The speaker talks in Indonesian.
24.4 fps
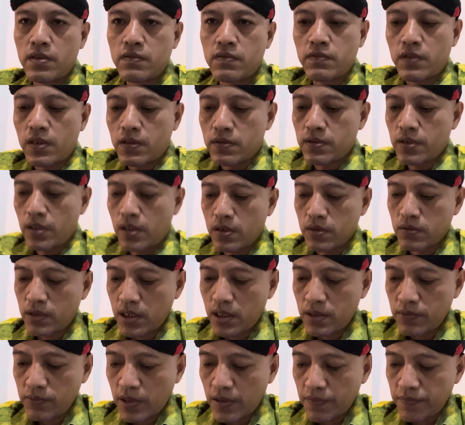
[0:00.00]
Wallahu
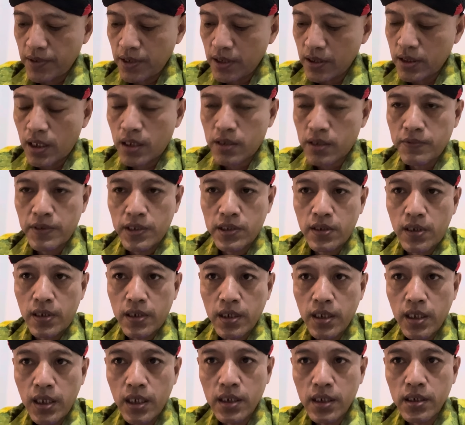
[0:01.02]
al muwaffiq ila
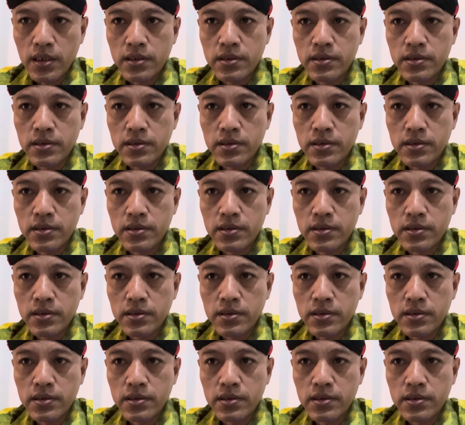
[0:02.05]
tarik.